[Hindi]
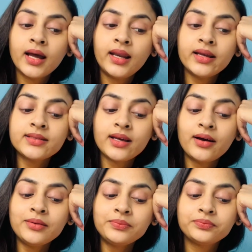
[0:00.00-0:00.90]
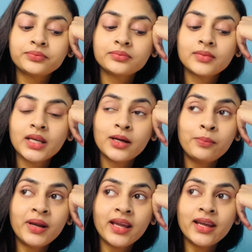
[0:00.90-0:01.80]
एलेक्सा
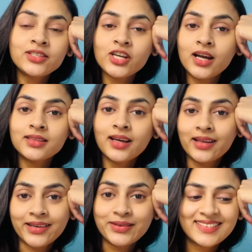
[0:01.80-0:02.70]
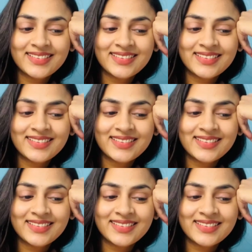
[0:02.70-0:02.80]
प्ले चांद तारे